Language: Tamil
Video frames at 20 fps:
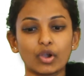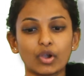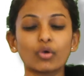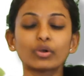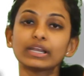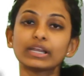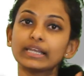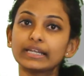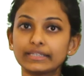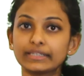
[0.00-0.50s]

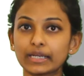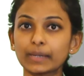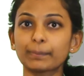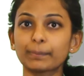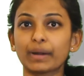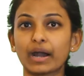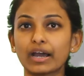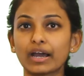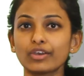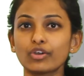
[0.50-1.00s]
ஒரு லிட்டர்
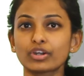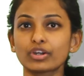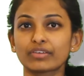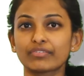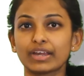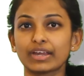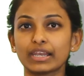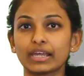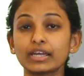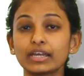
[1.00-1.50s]
பாலோட
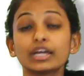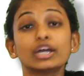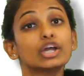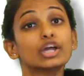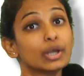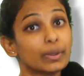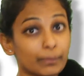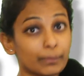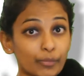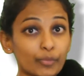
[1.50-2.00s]
விலை
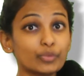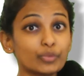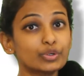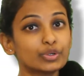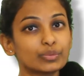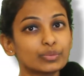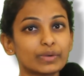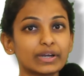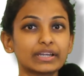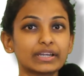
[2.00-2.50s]
மூன்று
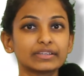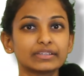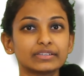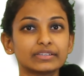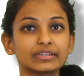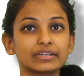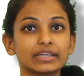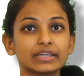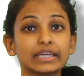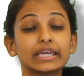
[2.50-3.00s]
ரூபா இருந்தது